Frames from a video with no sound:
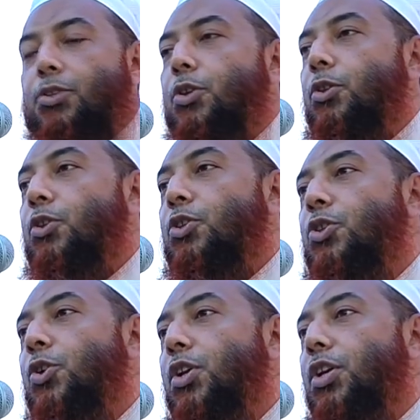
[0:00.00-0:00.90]
যত
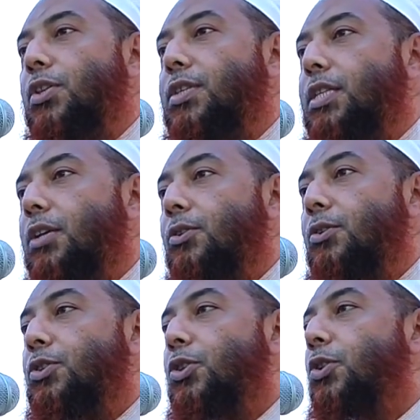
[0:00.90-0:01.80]
শরিয়ত ছিল
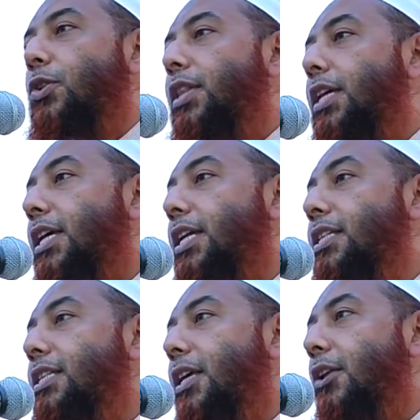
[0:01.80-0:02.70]
যত দিন
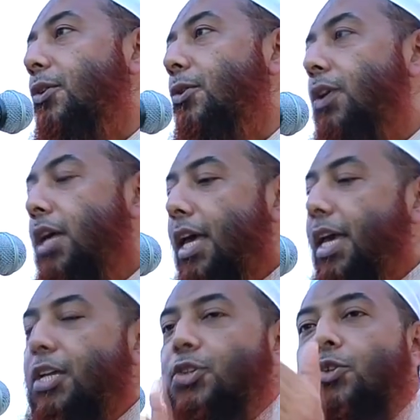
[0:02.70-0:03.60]
ছিল
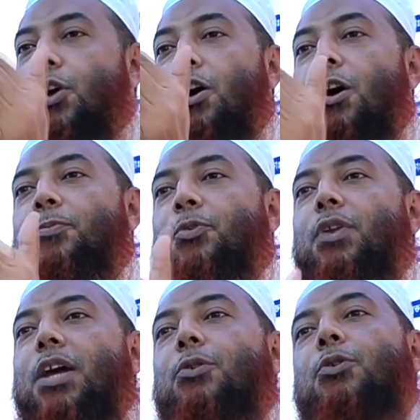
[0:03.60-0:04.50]
এই
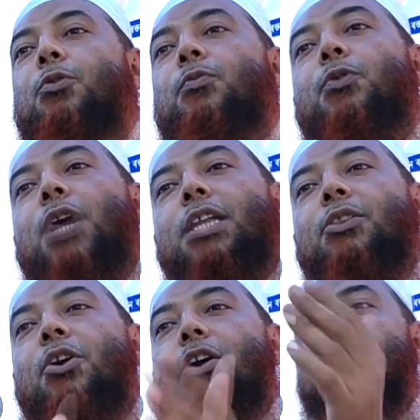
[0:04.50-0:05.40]
সবগুলা হলো
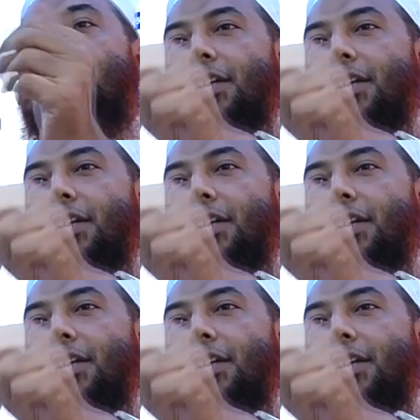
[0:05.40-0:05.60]
পুরাতন